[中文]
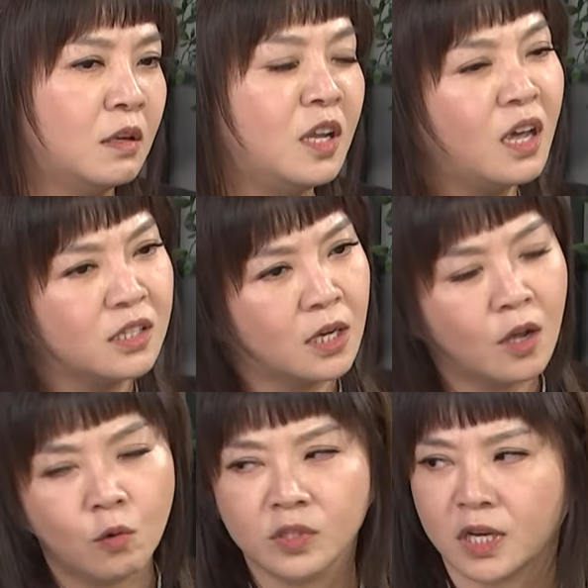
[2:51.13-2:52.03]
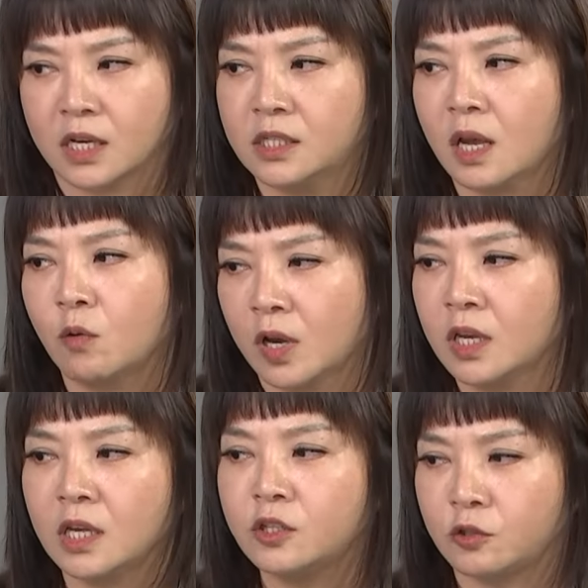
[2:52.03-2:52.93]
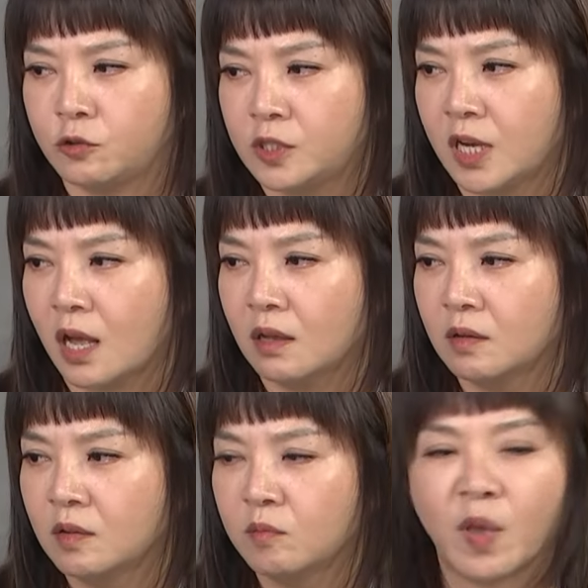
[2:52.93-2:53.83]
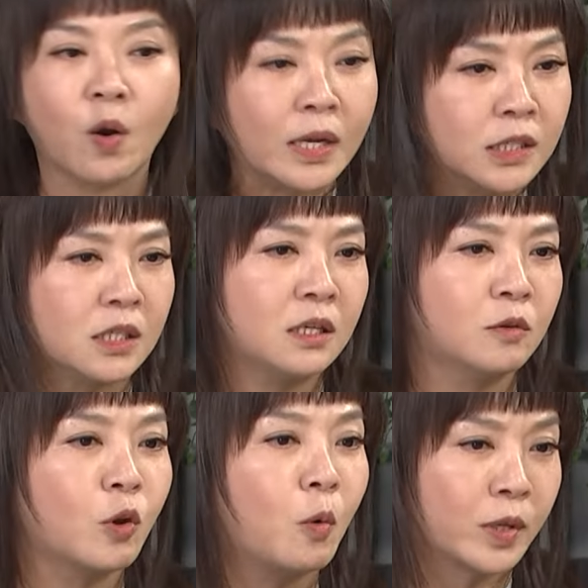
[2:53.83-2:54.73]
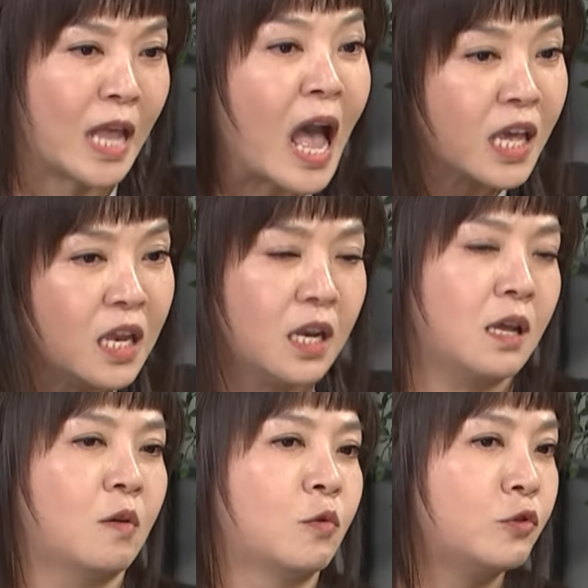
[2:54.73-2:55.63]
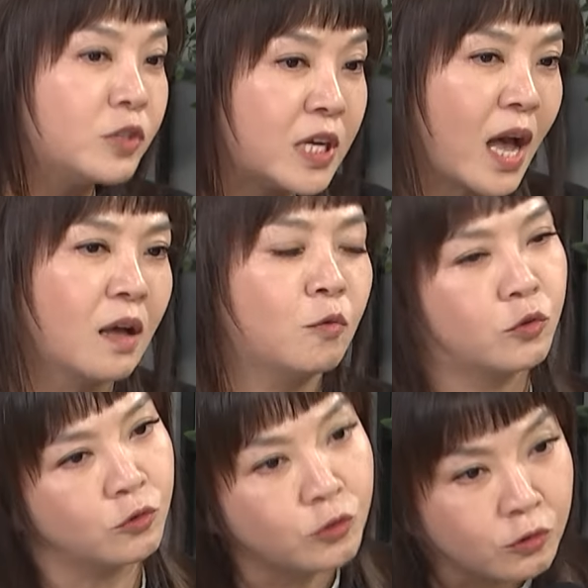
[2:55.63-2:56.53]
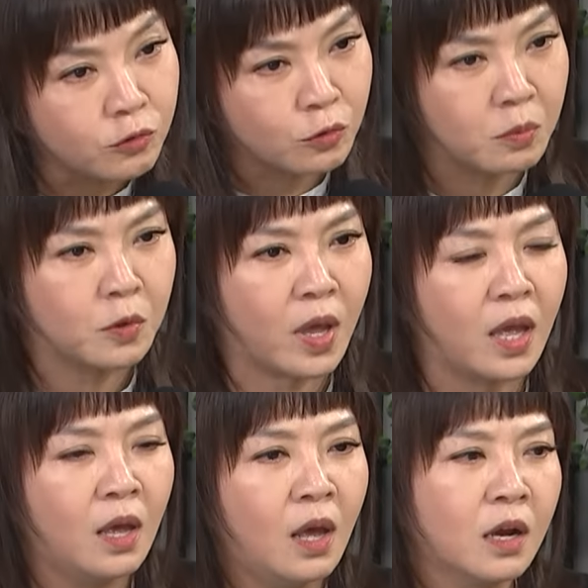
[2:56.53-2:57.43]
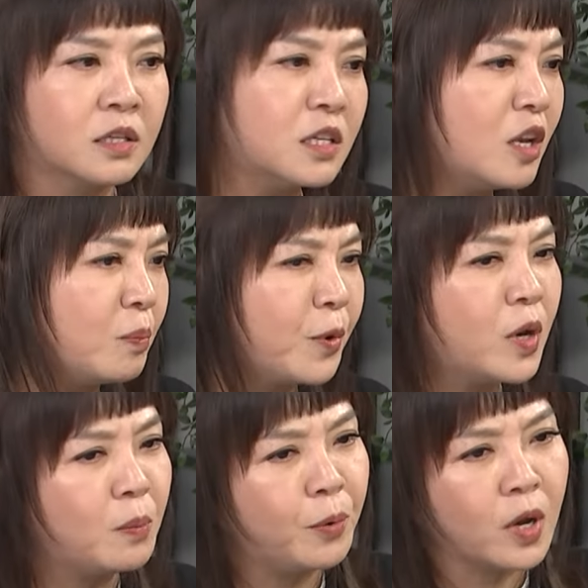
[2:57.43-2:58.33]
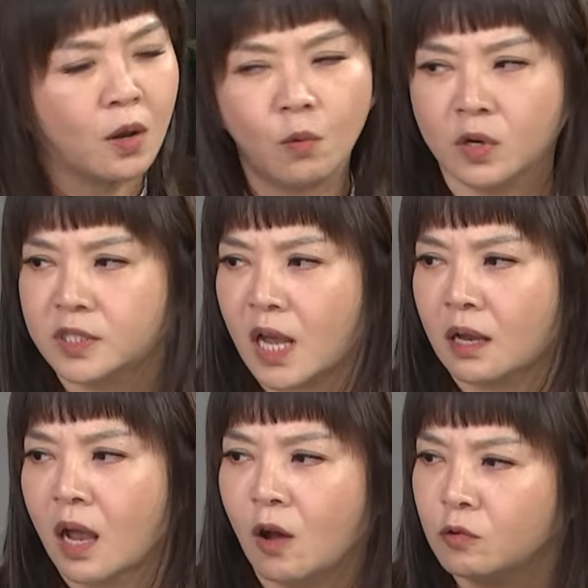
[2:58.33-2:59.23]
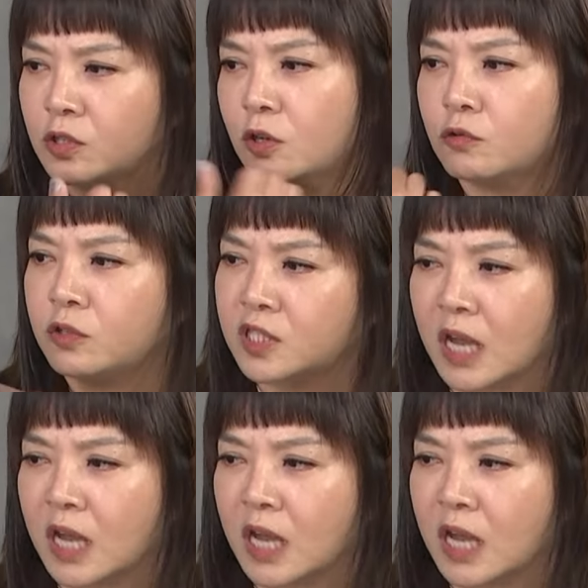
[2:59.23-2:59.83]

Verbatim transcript: 你也先跟我讲一下，我跟你一起去抢。没关系，对我答应你，我去抢，我就去，对不对？可是你不能不跟我讲，然后你就去